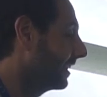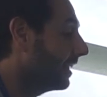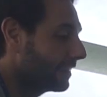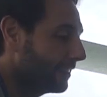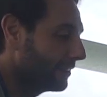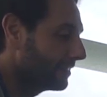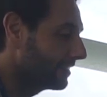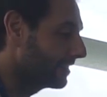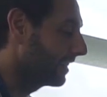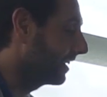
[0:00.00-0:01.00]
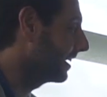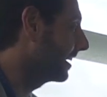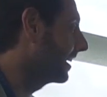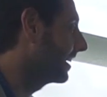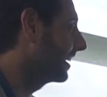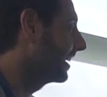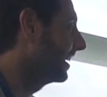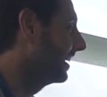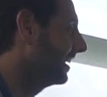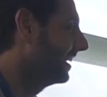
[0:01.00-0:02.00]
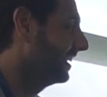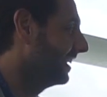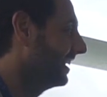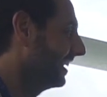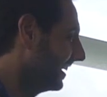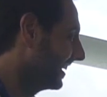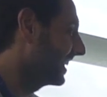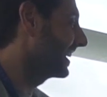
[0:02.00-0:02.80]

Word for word: Los eh, veo en la próxima podcast, lo que sea, tío.